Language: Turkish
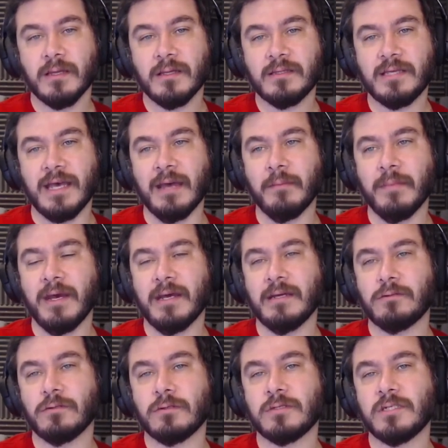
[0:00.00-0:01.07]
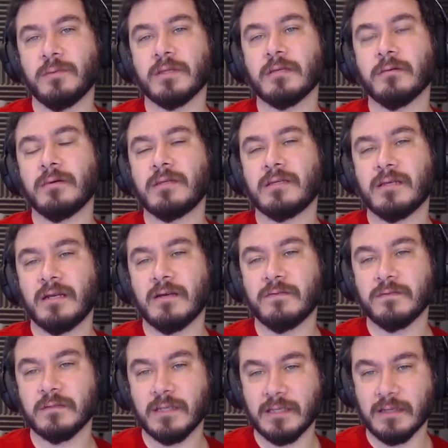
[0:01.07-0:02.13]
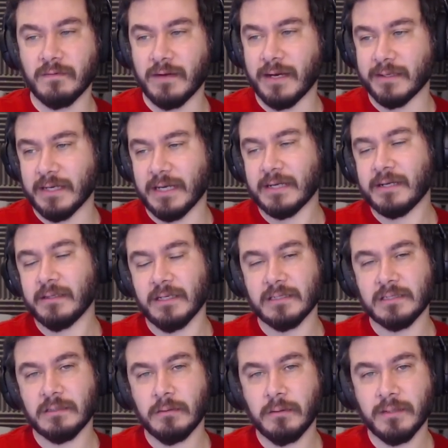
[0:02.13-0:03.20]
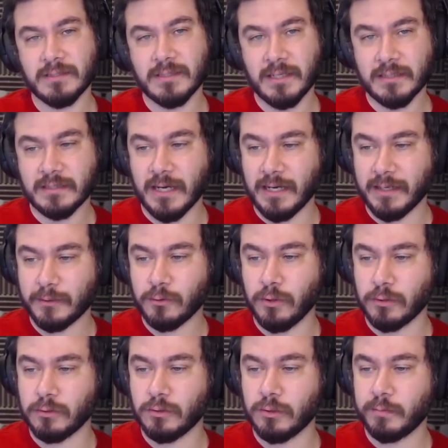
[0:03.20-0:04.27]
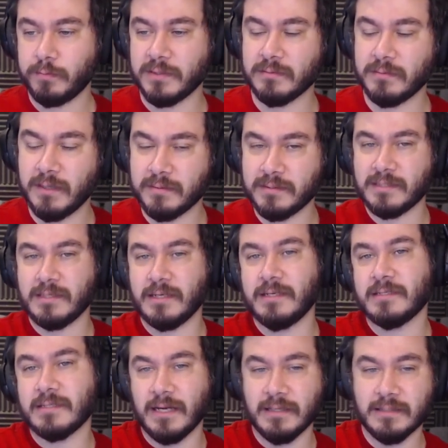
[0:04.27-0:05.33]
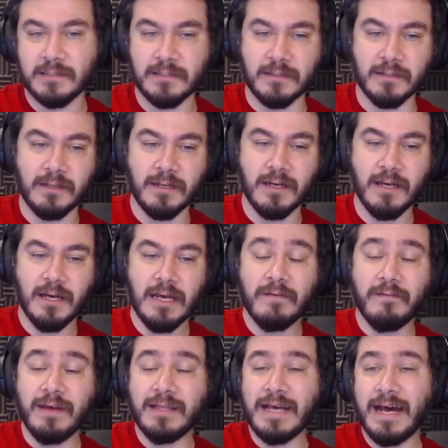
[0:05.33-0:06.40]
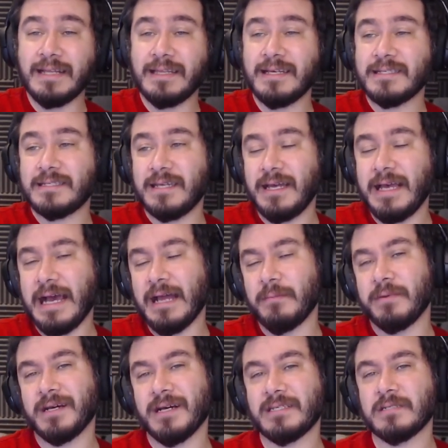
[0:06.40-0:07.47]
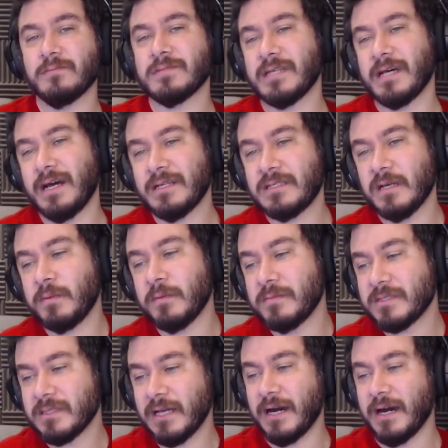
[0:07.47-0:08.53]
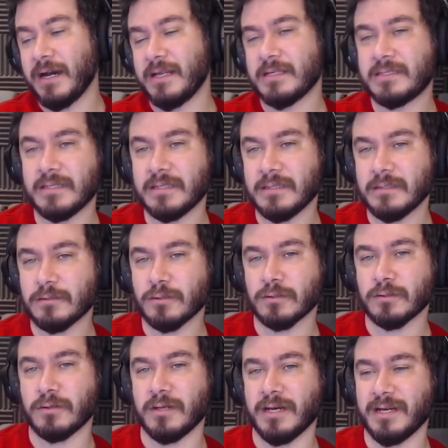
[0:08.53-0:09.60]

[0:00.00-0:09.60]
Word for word: TM Türkçe matematik tarafında da vardı arkadaşlarım ama esas hardcore grup bizim hepsi sayısalcıydı. Ve neredeyse yani birkaçımız hariç hepimizin de ailesinin zoruydu.